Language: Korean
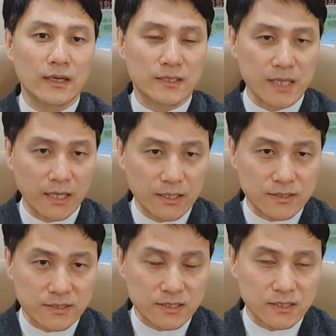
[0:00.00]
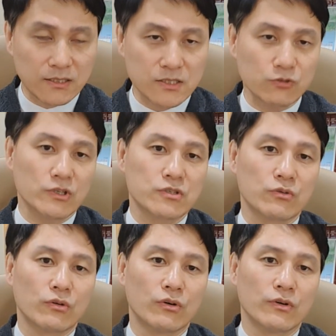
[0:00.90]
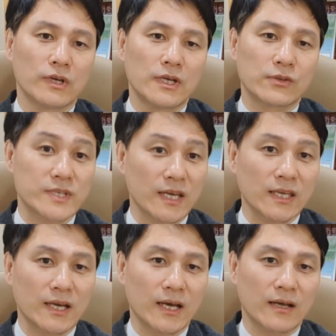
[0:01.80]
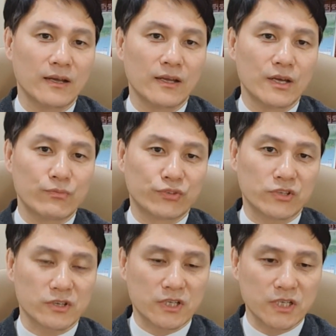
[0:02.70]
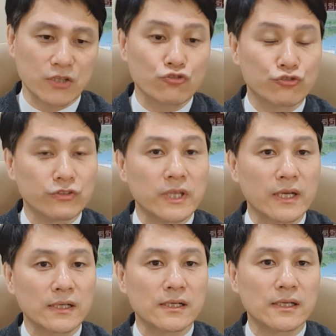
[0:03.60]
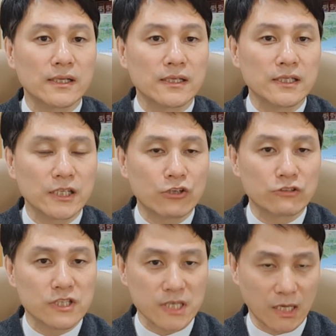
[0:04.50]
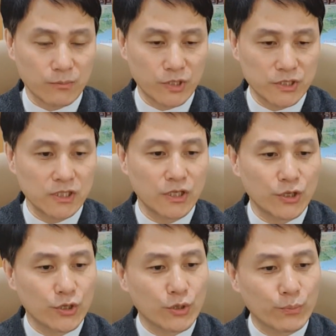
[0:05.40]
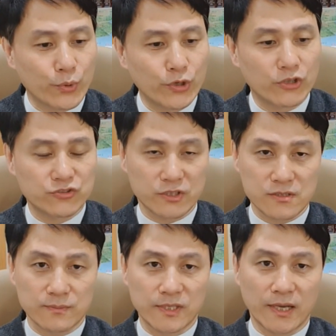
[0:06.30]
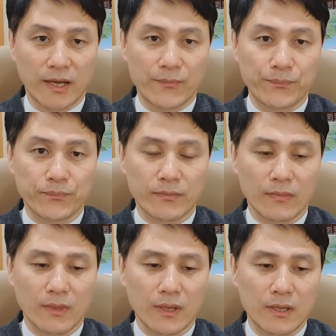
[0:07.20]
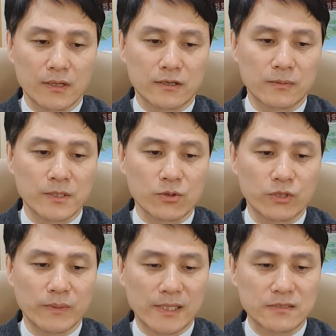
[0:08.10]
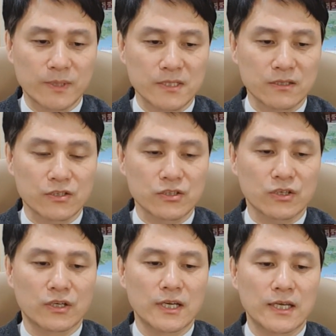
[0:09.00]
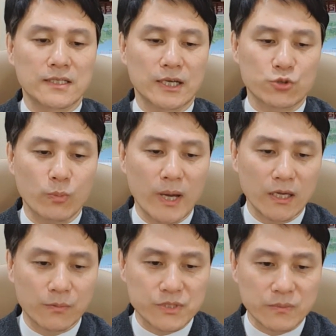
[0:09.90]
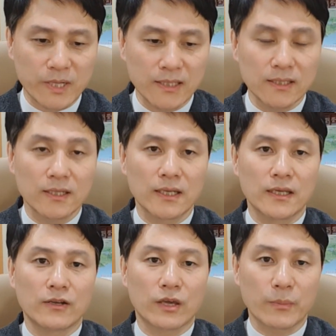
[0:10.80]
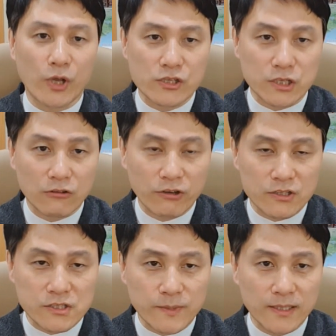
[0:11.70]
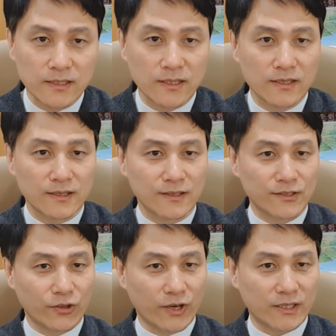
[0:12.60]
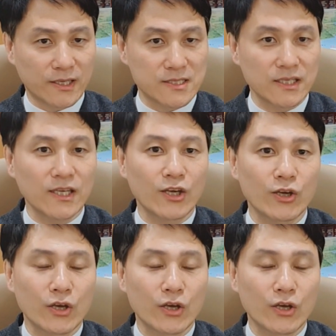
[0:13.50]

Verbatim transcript: 아, 살이 찌워지고 또 생기가 붙어서 큰 군대를 이루는 장면을 보여주셨습니다. 그러면서 오늘 말씀하신 거죠. 자, 소망이 없지만 이렇게 멸절되었지만 너희가 다시